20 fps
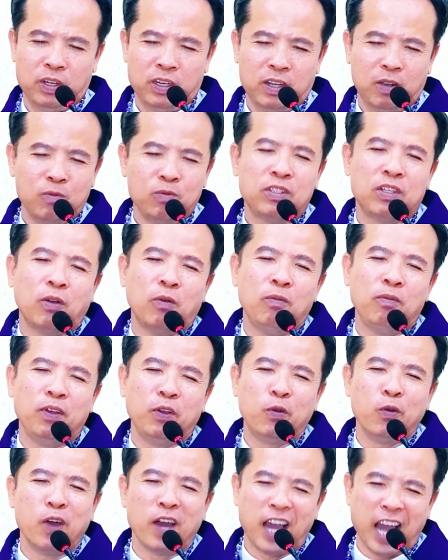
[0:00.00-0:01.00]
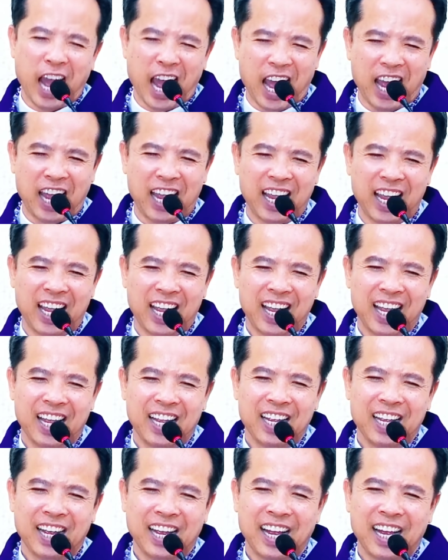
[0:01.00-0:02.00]
không sống vì của cải
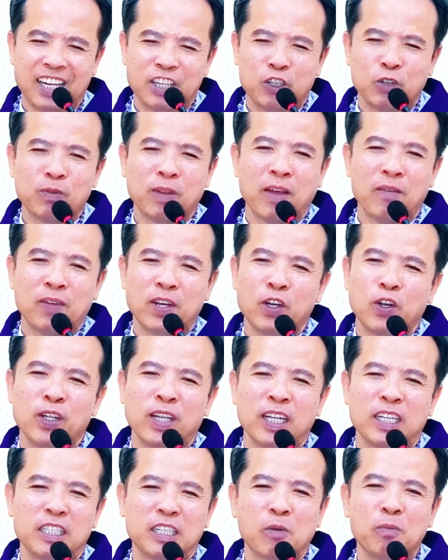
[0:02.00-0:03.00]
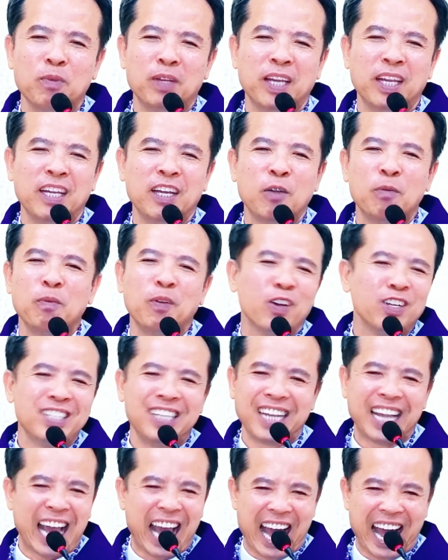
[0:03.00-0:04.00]
à, chúng ta vẫn có thể sống khi không có
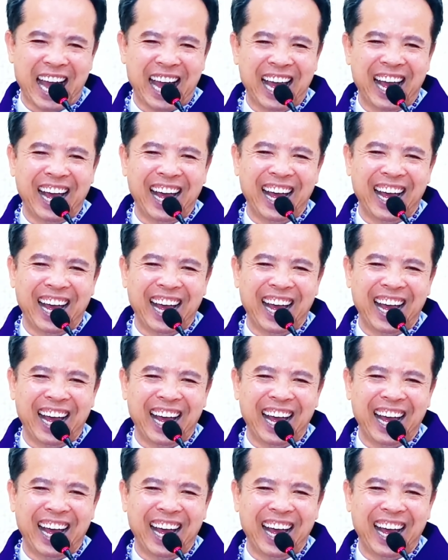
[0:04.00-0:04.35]
gì cả